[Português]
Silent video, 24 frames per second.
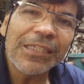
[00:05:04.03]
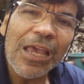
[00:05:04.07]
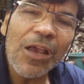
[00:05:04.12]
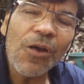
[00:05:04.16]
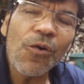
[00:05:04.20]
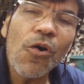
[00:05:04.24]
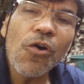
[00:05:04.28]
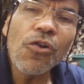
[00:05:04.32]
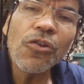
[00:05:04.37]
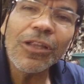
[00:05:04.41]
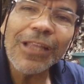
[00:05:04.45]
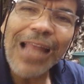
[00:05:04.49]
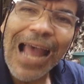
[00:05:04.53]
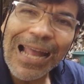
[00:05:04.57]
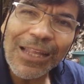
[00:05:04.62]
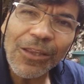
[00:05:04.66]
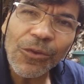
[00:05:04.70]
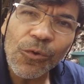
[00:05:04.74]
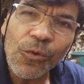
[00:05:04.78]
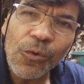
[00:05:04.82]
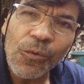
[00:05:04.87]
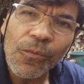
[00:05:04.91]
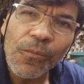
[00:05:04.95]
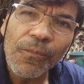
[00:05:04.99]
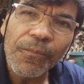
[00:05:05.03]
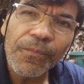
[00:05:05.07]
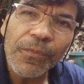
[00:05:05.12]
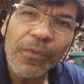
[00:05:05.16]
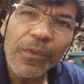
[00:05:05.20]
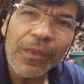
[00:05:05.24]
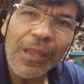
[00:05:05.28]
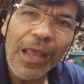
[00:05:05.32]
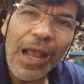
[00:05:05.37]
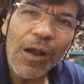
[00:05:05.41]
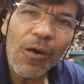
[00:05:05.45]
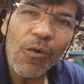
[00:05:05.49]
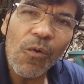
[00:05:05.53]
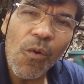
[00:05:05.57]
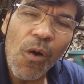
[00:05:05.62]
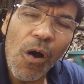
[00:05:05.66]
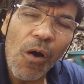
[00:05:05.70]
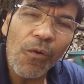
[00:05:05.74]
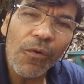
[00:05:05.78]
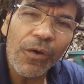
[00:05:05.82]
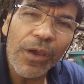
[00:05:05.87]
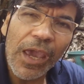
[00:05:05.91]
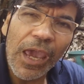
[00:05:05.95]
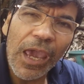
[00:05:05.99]
têm contato tá, com
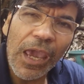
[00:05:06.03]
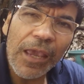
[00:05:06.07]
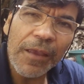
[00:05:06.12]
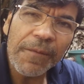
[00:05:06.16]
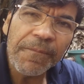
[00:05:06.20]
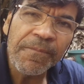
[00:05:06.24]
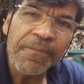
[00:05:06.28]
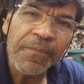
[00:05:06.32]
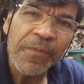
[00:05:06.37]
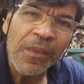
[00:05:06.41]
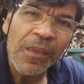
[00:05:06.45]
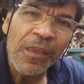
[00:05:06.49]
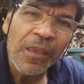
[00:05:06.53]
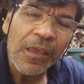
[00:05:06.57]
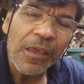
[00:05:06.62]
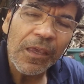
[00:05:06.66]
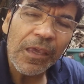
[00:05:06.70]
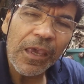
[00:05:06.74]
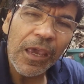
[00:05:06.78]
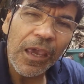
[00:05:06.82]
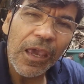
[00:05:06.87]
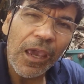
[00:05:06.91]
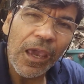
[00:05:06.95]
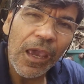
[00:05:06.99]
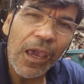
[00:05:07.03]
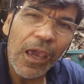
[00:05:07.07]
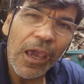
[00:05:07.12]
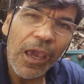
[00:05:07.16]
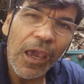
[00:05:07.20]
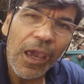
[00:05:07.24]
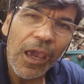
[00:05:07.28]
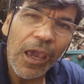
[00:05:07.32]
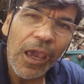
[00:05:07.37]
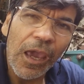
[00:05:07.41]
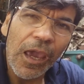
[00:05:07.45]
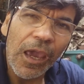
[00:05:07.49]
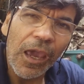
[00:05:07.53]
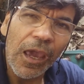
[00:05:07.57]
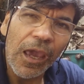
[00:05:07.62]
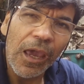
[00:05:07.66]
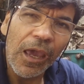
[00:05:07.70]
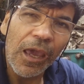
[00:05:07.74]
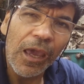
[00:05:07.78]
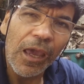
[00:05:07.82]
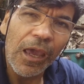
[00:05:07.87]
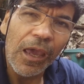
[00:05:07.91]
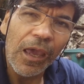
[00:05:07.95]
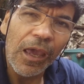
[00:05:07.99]
alguém
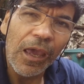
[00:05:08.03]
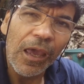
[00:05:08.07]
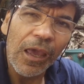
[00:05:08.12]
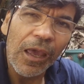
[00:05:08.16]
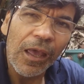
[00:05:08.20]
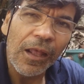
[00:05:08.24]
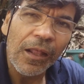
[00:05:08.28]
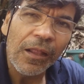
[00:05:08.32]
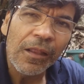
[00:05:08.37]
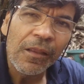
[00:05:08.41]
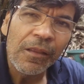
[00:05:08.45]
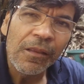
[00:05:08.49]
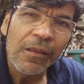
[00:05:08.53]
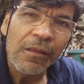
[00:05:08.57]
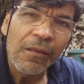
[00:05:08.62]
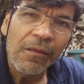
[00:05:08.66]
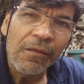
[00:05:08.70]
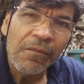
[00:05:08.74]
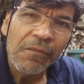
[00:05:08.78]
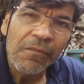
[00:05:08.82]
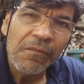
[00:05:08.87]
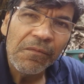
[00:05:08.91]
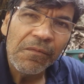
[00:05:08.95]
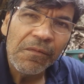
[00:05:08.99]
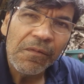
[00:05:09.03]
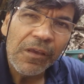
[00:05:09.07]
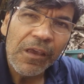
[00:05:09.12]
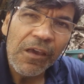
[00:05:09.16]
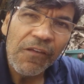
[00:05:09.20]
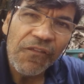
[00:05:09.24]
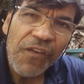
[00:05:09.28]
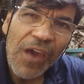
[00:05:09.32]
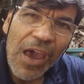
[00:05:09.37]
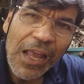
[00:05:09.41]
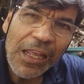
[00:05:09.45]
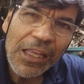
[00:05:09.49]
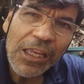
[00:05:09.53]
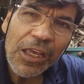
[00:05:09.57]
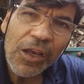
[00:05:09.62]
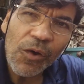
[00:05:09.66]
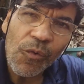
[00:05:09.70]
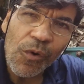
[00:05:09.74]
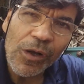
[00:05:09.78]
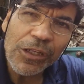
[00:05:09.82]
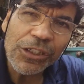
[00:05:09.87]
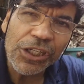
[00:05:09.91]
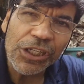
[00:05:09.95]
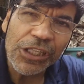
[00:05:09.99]
que, que vende em
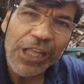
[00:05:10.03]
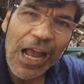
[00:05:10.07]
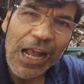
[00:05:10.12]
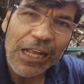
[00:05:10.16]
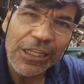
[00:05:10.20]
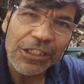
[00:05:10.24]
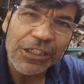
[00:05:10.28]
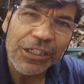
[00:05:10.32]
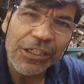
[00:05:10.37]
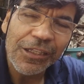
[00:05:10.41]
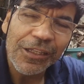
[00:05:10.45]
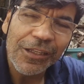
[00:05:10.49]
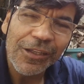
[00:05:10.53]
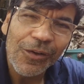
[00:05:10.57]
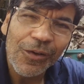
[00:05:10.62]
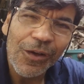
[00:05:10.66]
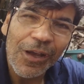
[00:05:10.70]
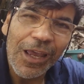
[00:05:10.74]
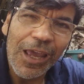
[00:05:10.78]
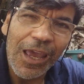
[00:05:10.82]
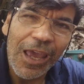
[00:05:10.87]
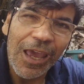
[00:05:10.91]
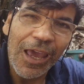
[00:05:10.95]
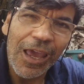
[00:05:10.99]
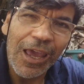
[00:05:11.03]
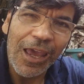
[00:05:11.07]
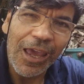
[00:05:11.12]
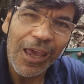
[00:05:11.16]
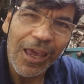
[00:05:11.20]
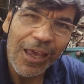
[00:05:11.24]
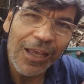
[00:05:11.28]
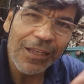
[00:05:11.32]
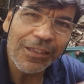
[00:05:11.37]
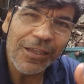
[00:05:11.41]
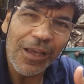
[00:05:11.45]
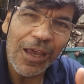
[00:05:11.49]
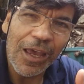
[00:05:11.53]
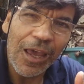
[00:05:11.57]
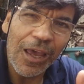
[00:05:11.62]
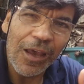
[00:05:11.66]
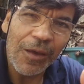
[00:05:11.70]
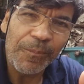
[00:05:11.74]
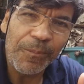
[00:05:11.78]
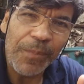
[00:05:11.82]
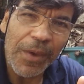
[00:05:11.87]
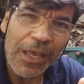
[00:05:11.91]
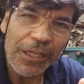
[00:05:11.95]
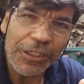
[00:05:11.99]
quantidade é, esse,
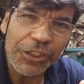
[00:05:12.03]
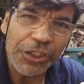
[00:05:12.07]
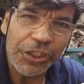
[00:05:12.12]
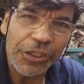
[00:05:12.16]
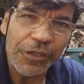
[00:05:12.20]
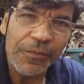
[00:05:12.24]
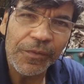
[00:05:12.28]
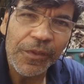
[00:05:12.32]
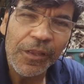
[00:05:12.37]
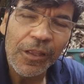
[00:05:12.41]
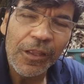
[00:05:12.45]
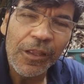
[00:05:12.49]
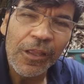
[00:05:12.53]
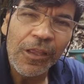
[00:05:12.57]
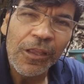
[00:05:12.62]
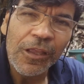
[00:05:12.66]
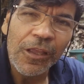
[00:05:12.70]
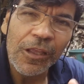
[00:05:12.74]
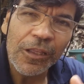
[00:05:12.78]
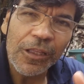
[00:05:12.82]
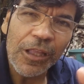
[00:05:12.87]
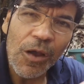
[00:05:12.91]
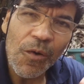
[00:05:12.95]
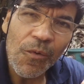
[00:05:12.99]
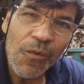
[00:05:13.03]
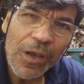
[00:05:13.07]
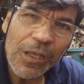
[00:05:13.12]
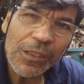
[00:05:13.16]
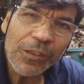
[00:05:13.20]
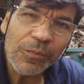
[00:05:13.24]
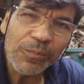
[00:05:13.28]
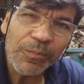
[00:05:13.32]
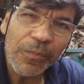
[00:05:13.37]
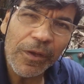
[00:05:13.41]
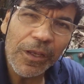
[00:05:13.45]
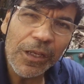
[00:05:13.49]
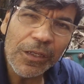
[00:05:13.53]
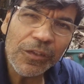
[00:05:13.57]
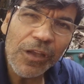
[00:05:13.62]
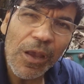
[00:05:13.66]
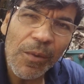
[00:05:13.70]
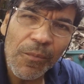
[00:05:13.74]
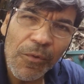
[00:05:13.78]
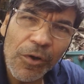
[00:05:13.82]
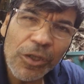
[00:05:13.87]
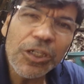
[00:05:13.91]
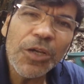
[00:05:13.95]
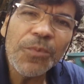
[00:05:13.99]
é, é peixe. Então isso, isso
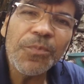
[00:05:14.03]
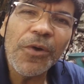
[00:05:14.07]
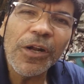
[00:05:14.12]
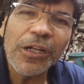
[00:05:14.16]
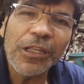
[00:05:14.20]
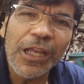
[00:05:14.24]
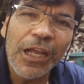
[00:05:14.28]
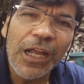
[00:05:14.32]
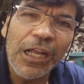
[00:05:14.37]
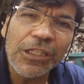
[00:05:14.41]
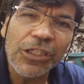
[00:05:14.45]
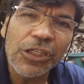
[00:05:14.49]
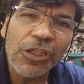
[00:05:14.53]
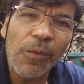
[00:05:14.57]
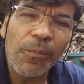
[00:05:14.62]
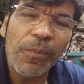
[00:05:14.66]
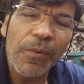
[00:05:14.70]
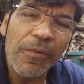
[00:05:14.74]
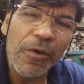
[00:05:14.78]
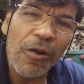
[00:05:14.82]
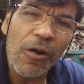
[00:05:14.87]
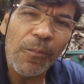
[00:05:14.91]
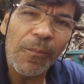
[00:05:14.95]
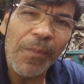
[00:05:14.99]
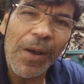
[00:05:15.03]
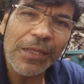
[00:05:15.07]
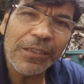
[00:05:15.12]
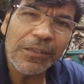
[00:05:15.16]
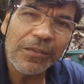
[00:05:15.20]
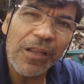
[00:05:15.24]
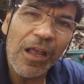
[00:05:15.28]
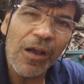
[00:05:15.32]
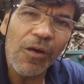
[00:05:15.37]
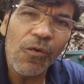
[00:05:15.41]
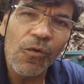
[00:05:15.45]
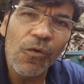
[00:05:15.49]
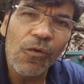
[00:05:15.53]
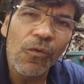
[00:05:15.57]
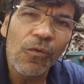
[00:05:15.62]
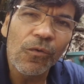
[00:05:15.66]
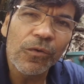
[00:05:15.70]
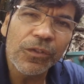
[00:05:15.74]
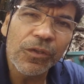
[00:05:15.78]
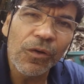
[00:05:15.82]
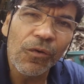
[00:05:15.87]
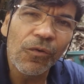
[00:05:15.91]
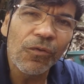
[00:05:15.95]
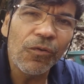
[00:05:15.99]
é muito importante. Então primeiro passo na
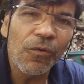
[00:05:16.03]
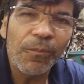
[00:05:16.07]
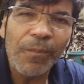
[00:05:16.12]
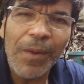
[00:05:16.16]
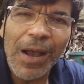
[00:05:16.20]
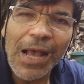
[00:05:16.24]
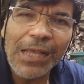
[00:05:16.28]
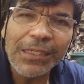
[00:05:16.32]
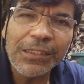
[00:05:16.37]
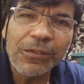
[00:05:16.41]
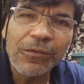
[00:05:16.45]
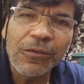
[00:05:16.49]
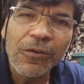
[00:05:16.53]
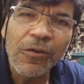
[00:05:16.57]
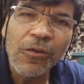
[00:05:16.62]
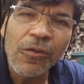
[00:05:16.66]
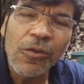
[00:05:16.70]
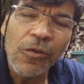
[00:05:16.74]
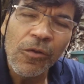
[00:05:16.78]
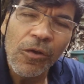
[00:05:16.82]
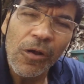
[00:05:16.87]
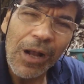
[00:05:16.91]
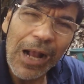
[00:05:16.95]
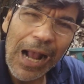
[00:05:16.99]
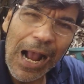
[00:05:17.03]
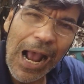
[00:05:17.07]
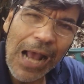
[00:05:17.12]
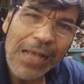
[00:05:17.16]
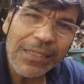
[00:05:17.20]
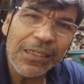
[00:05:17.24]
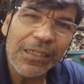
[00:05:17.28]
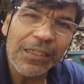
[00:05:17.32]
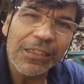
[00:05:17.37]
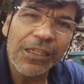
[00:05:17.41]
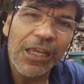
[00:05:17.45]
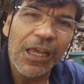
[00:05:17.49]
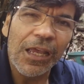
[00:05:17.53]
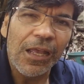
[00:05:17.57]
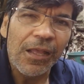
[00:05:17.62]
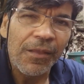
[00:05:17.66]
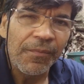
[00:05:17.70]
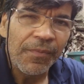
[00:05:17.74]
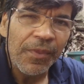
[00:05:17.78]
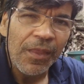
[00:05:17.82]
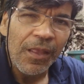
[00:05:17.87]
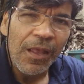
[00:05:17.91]
Google, o segundo passo, casas de